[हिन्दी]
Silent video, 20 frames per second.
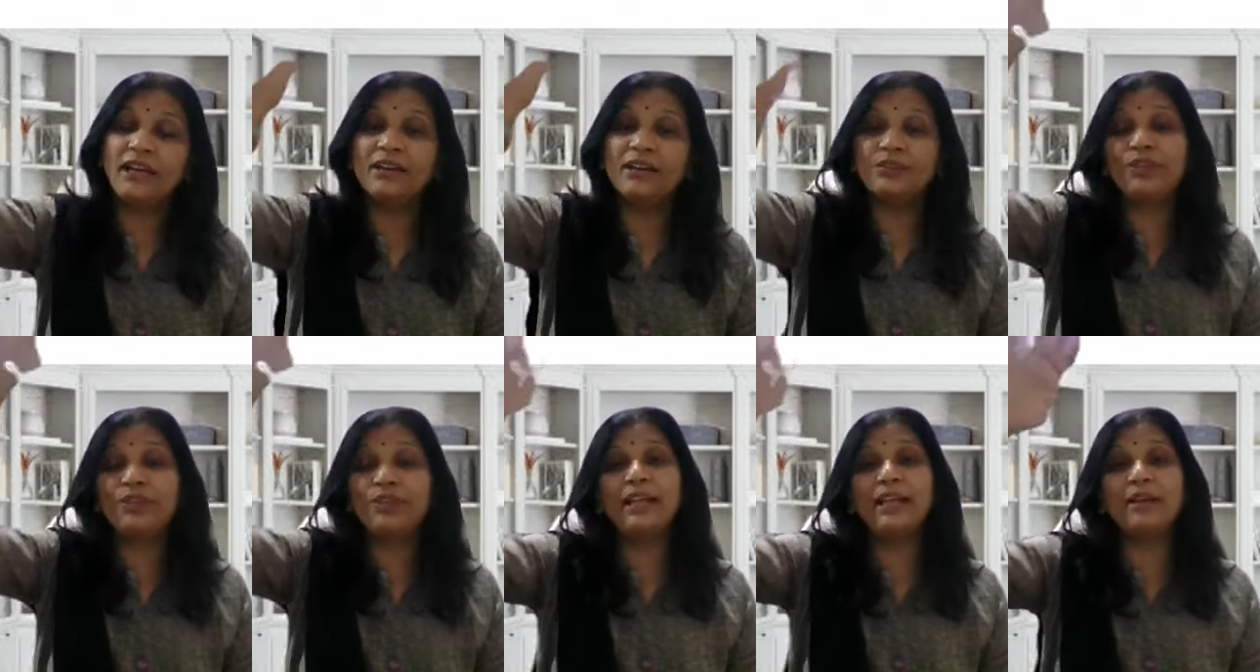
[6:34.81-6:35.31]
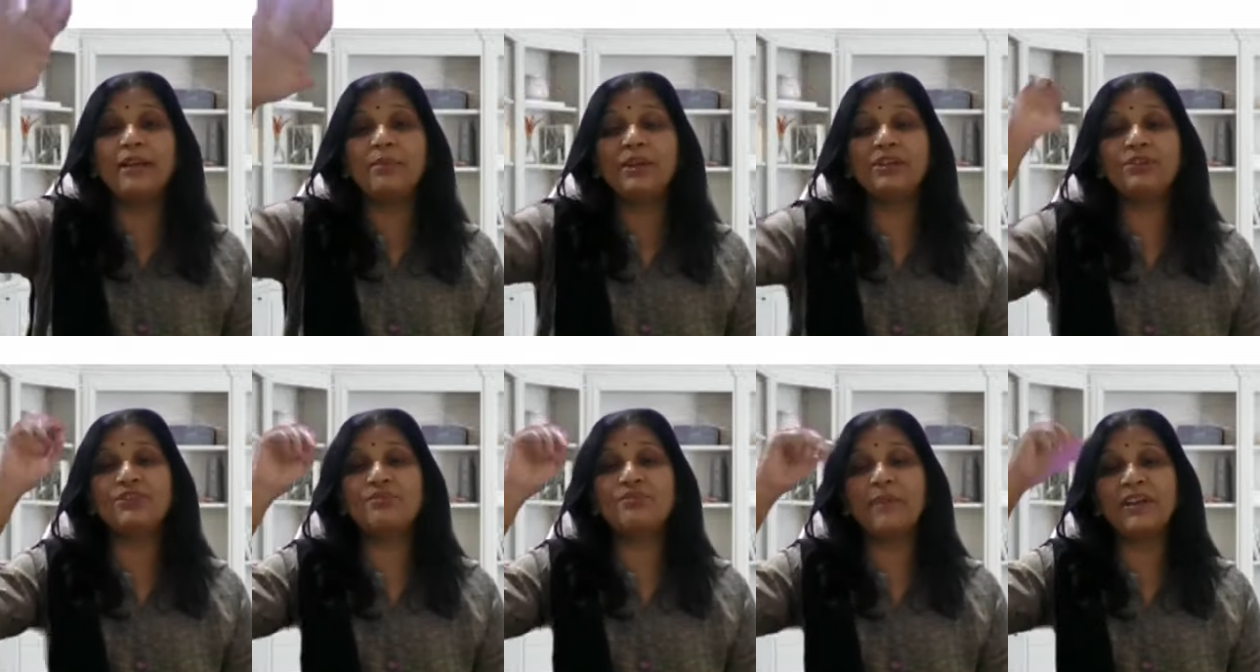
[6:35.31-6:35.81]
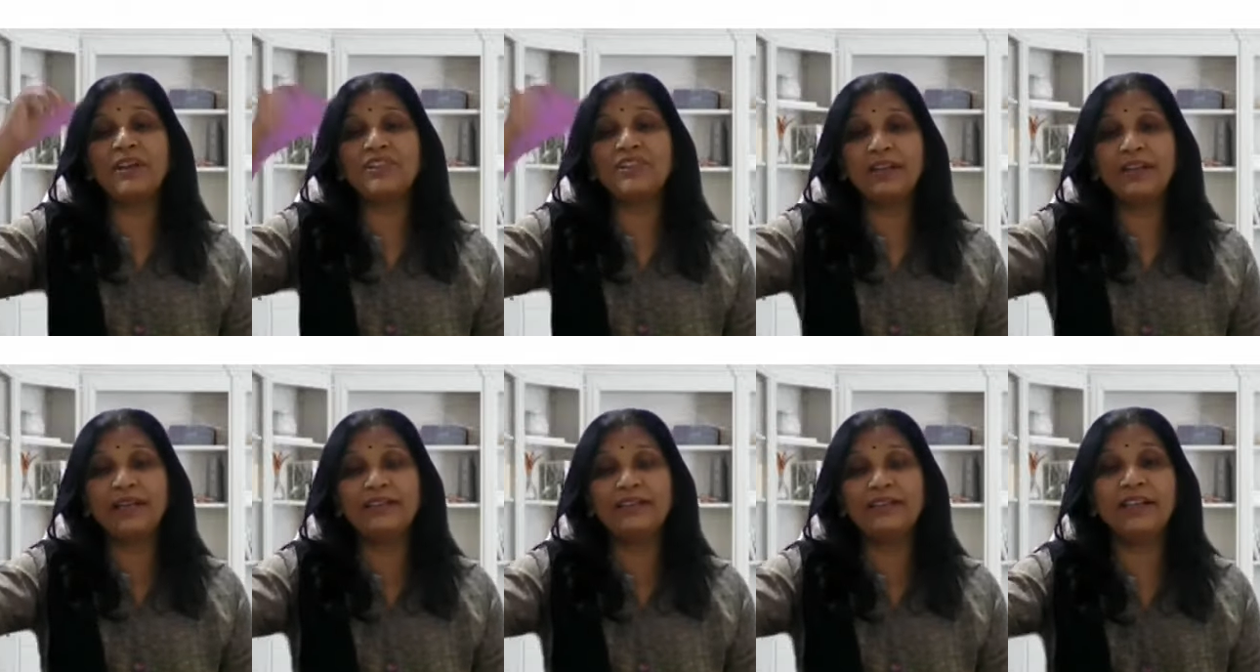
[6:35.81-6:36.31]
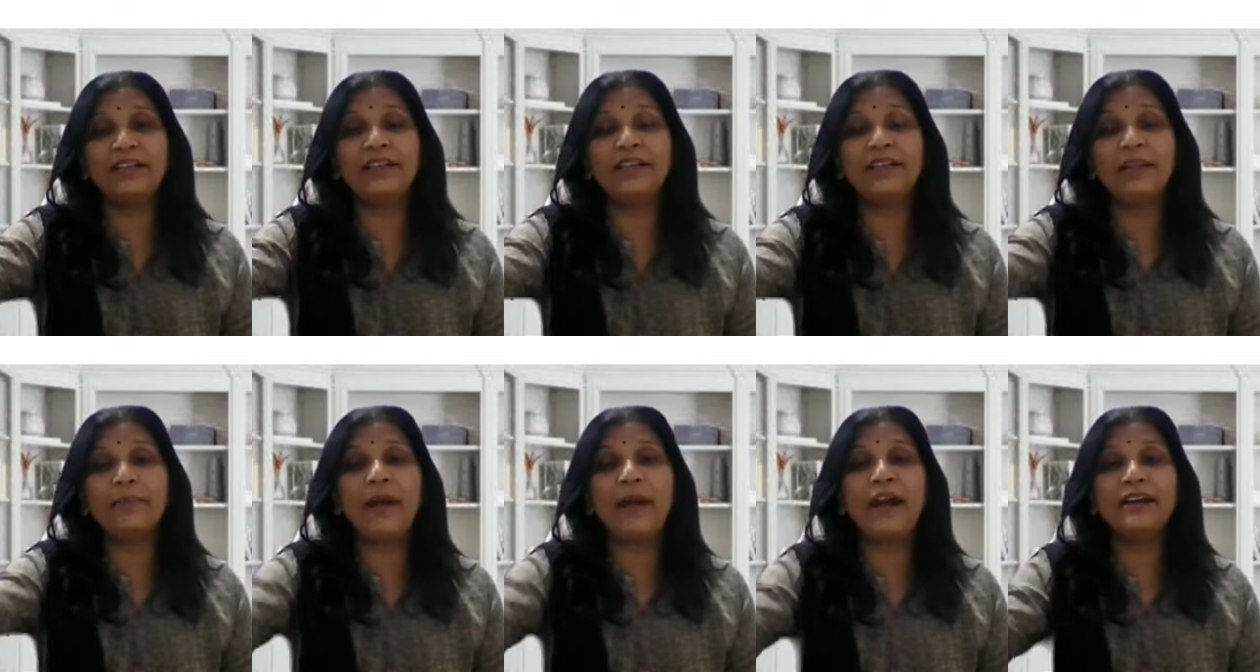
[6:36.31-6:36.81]
हृदय कमल को स्पर्श कर शरीर
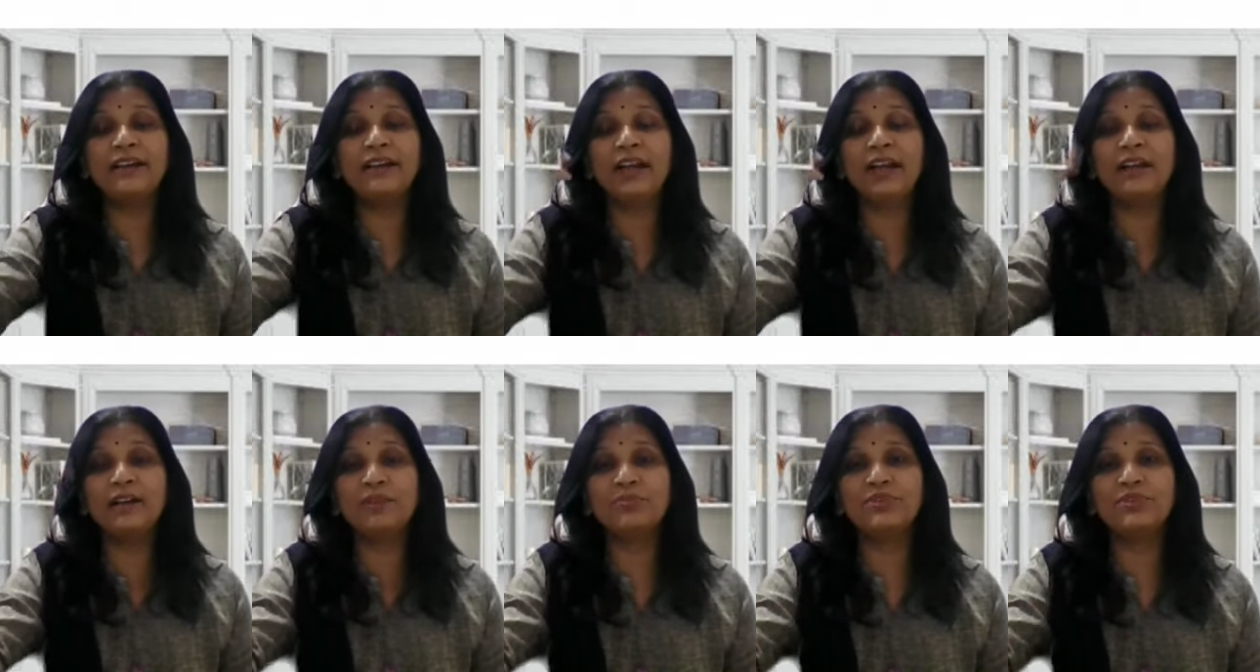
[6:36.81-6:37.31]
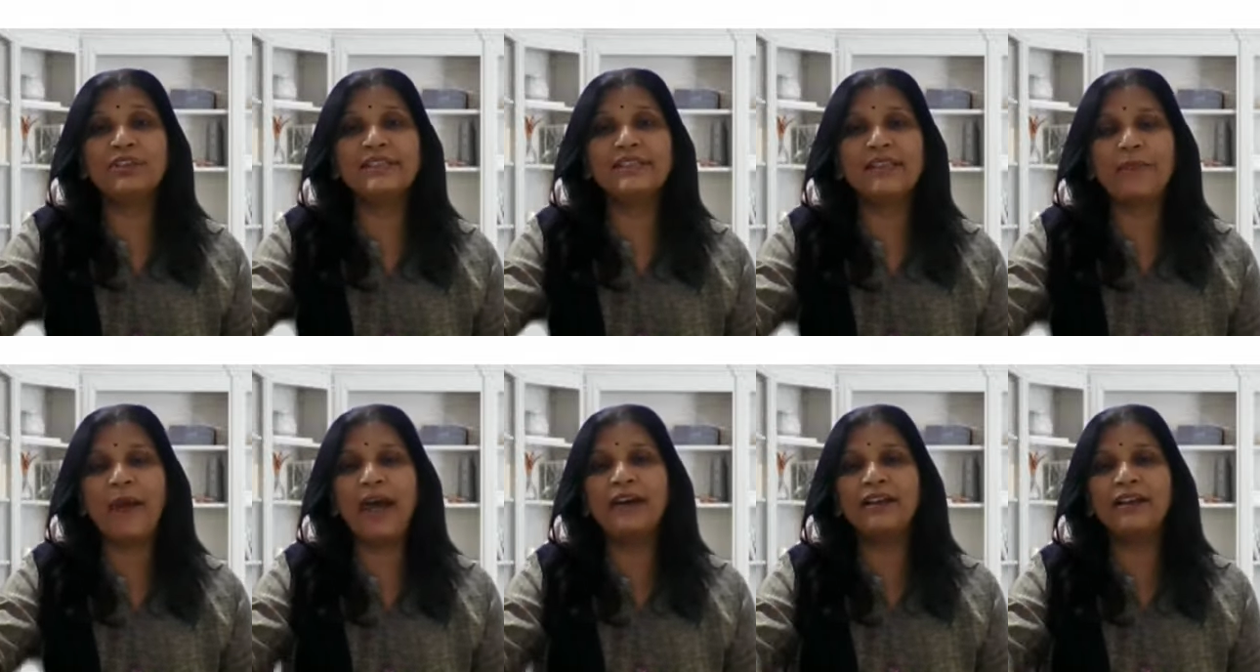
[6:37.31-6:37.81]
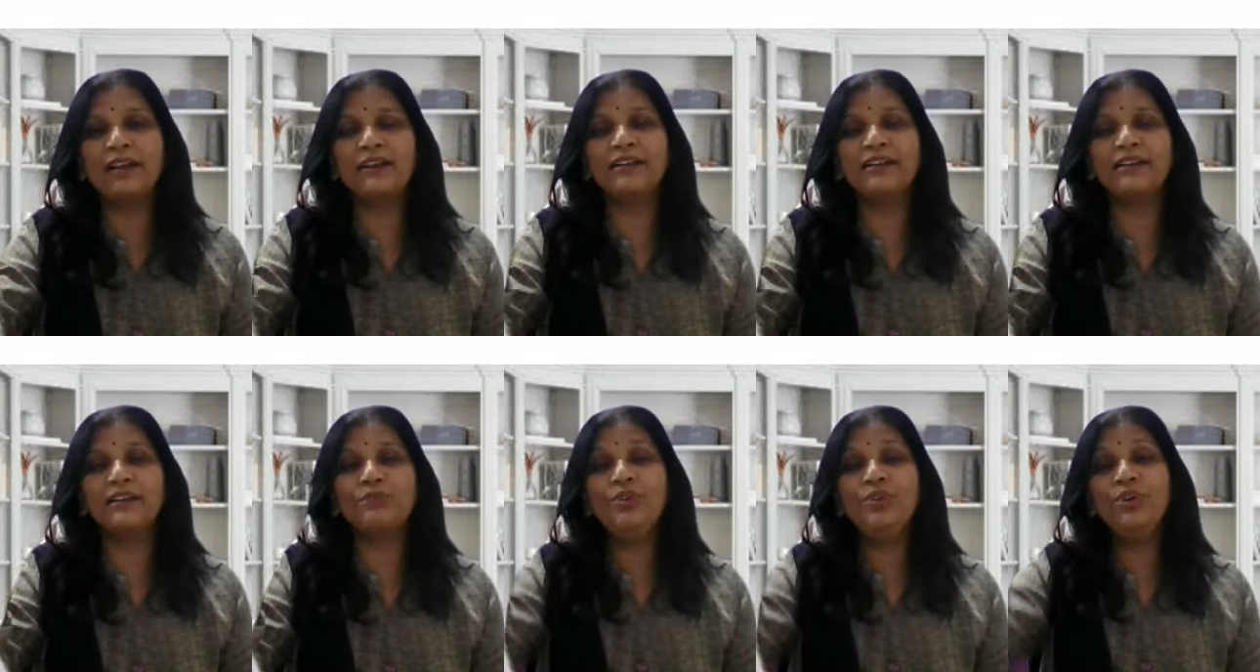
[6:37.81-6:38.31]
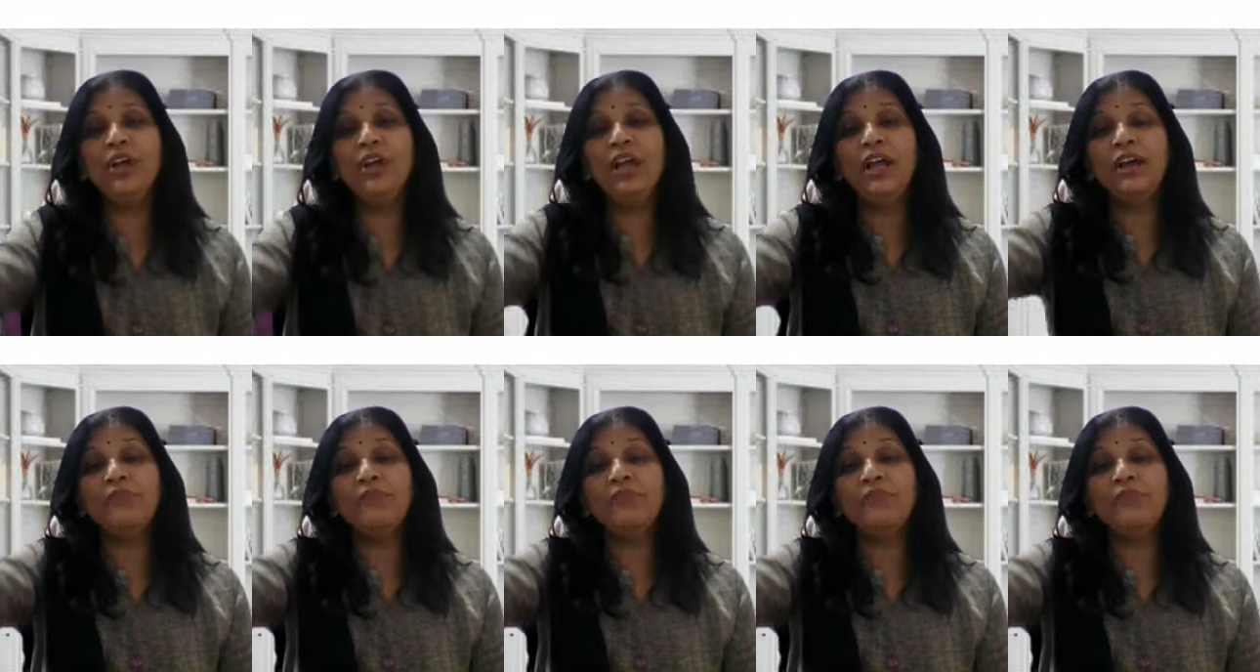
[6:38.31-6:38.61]
के बाहर आकर मुख से बाहर आकर वो